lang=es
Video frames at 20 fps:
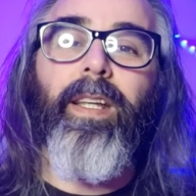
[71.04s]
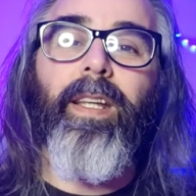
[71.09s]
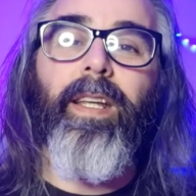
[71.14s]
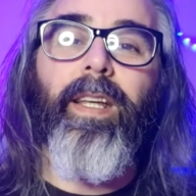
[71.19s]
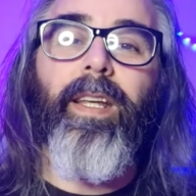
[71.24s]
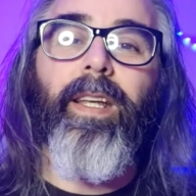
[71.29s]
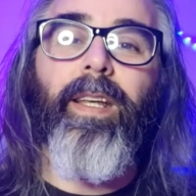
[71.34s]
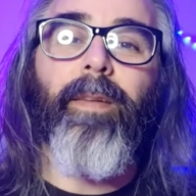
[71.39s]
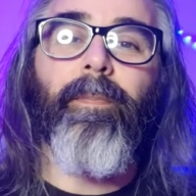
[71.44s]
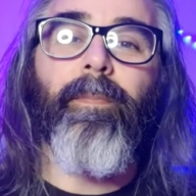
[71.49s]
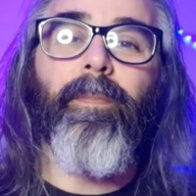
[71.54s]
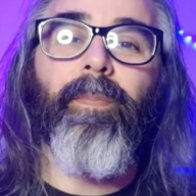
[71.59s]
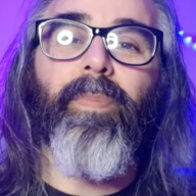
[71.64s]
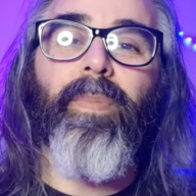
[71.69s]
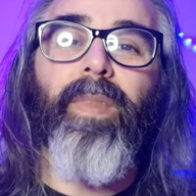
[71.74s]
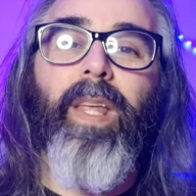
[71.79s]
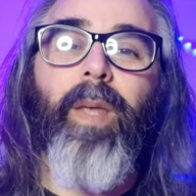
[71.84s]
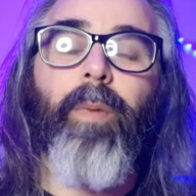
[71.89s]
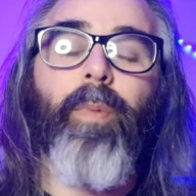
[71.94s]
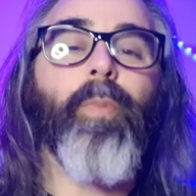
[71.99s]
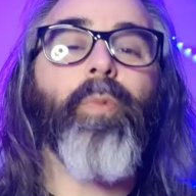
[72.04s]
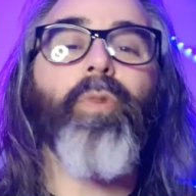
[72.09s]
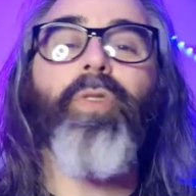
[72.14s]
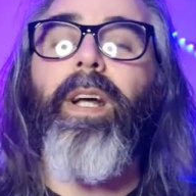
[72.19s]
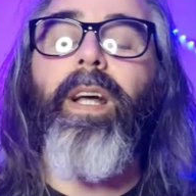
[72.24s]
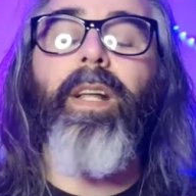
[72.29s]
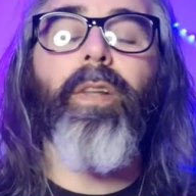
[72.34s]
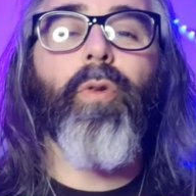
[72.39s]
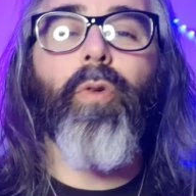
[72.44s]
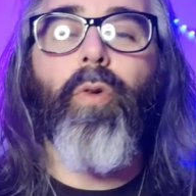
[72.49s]
y, vamos
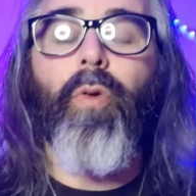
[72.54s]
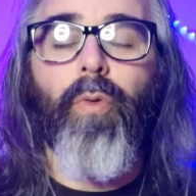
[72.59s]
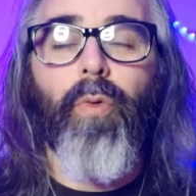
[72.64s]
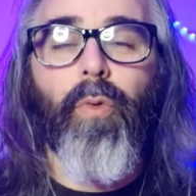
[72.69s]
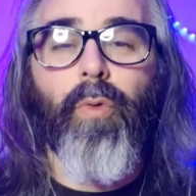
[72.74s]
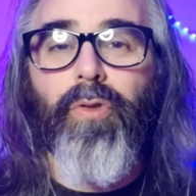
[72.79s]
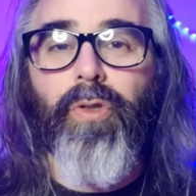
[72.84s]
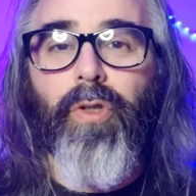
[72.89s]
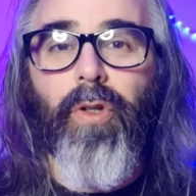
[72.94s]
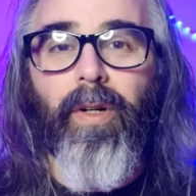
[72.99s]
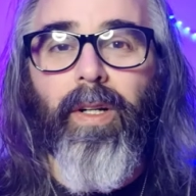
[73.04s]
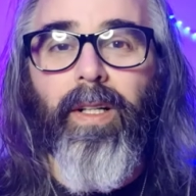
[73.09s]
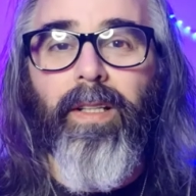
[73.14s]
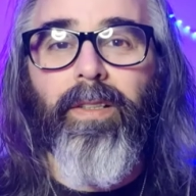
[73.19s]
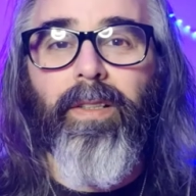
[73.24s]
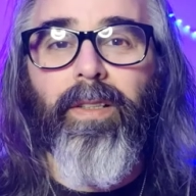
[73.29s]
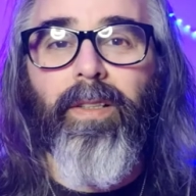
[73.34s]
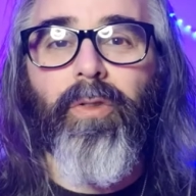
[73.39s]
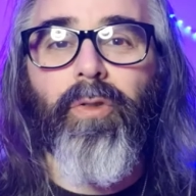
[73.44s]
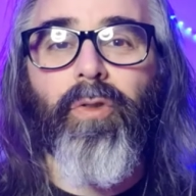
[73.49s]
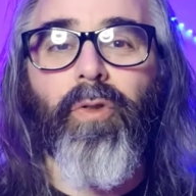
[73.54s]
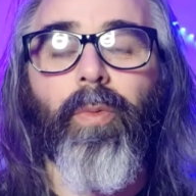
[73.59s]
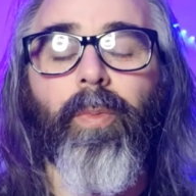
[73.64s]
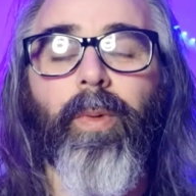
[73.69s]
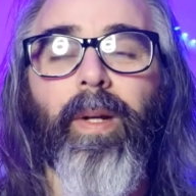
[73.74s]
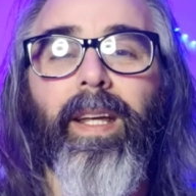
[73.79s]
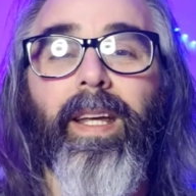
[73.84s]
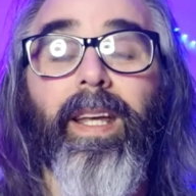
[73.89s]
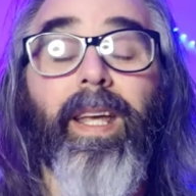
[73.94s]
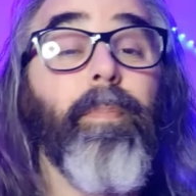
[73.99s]
sacando conclusiones
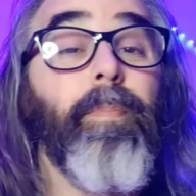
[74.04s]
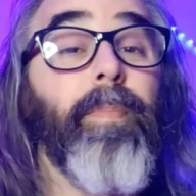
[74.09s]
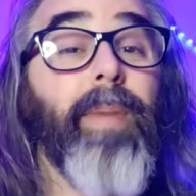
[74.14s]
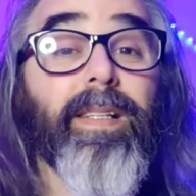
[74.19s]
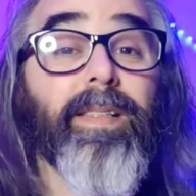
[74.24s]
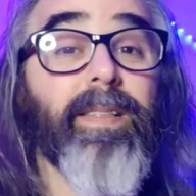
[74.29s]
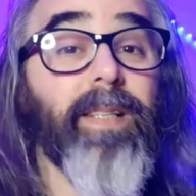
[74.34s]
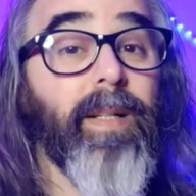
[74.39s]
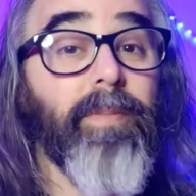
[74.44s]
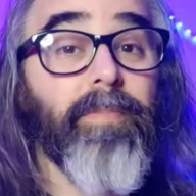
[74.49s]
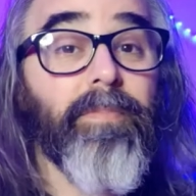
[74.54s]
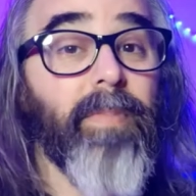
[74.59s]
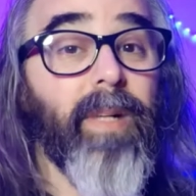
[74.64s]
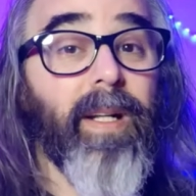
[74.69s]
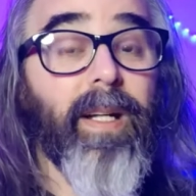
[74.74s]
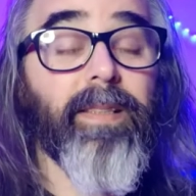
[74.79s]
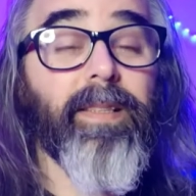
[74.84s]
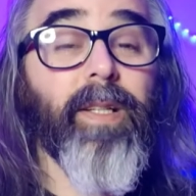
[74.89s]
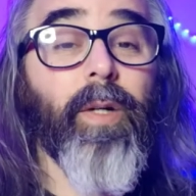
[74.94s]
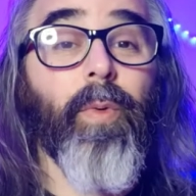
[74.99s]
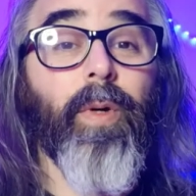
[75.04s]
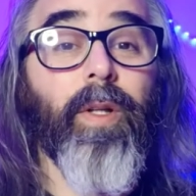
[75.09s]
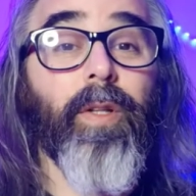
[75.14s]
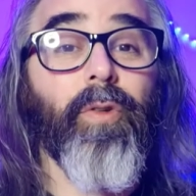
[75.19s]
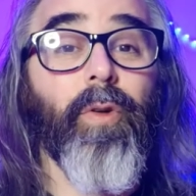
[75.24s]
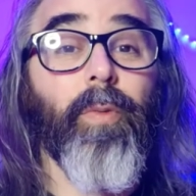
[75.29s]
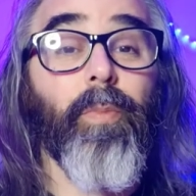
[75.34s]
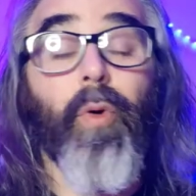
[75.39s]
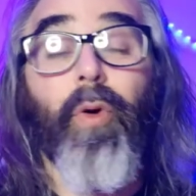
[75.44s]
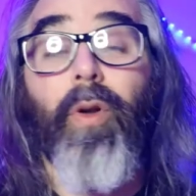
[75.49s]
sobre qué pasa en ese
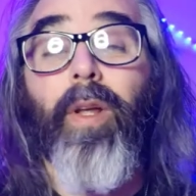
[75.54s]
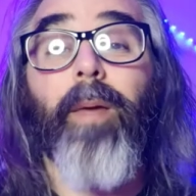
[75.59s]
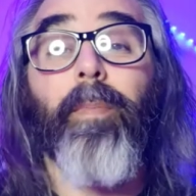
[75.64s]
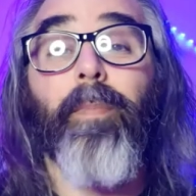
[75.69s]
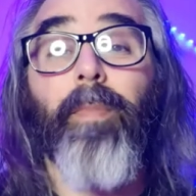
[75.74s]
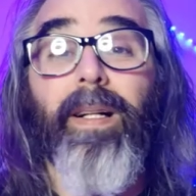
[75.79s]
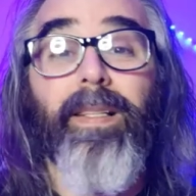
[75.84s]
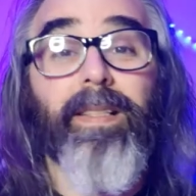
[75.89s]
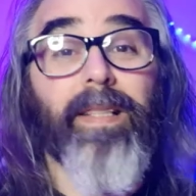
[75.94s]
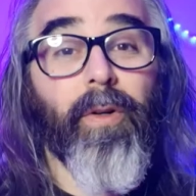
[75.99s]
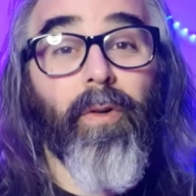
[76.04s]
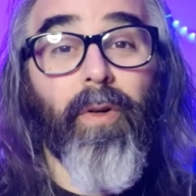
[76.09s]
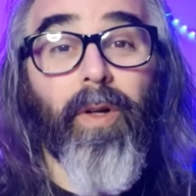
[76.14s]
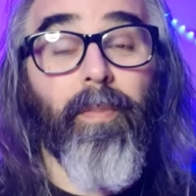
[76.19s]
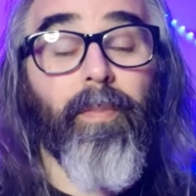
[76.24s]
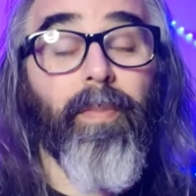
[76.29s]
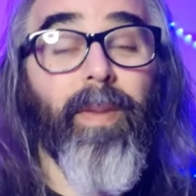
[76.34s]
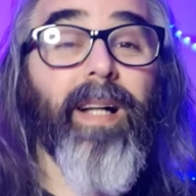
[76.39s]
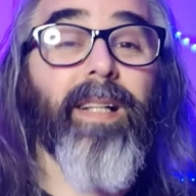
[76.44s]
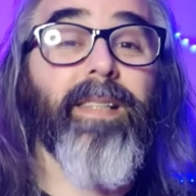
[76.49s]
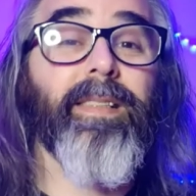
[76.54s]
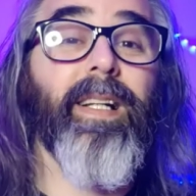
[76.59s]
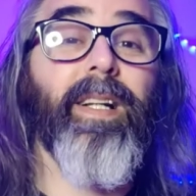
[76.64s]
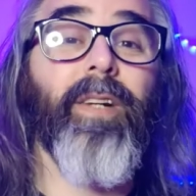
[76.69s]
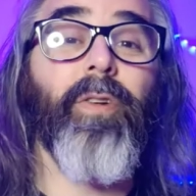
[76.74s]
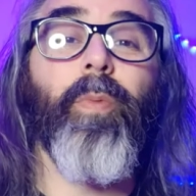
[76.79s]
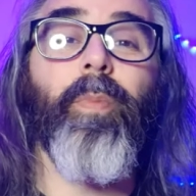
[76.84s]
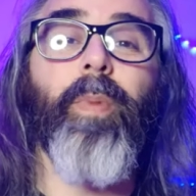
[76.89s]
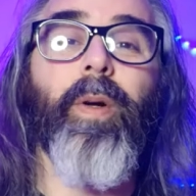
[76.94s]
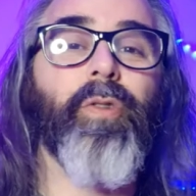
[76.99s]
cuento, por qué pasa lo que
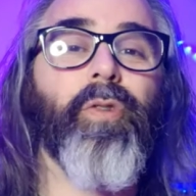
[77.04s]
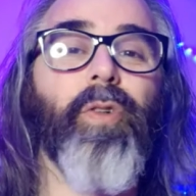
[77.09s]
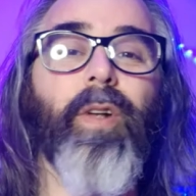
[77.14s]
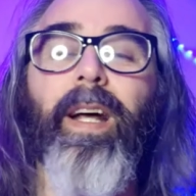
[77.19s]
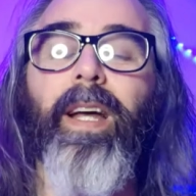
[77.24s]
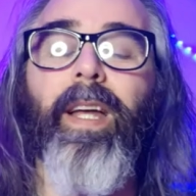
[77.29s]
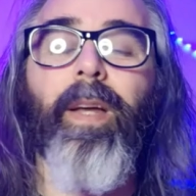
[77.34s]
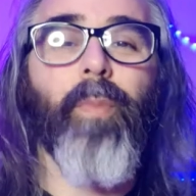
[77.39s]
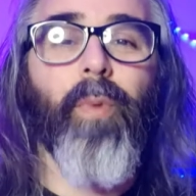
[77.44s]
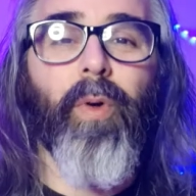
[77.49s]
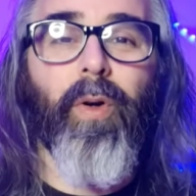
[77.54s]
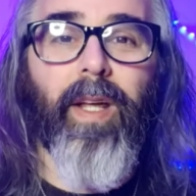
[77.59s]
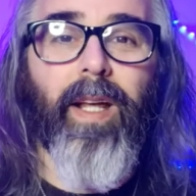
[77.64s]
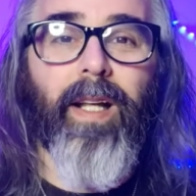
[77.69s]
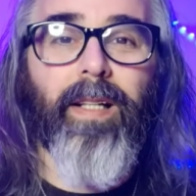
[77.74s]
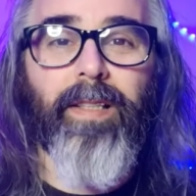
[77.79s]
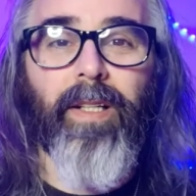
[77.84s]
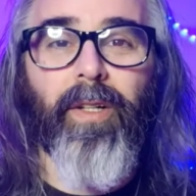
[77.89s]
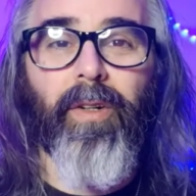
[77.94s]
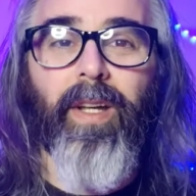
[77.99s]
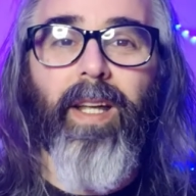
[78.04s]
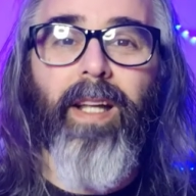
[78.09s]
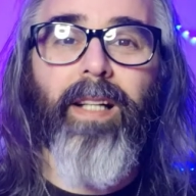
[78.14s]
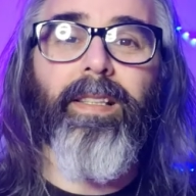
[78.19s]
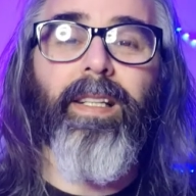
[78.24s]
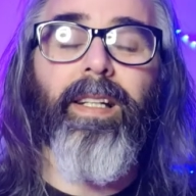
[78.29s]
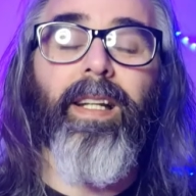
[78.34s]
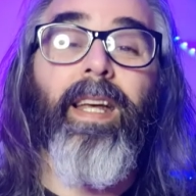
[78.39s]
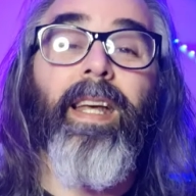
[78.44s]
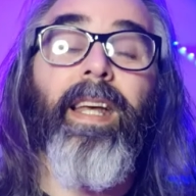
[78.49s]
pasa, los personajes por qué hacen lo que
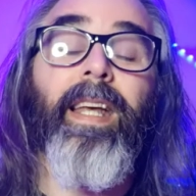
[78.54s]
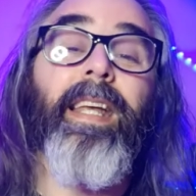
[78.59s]
hacen,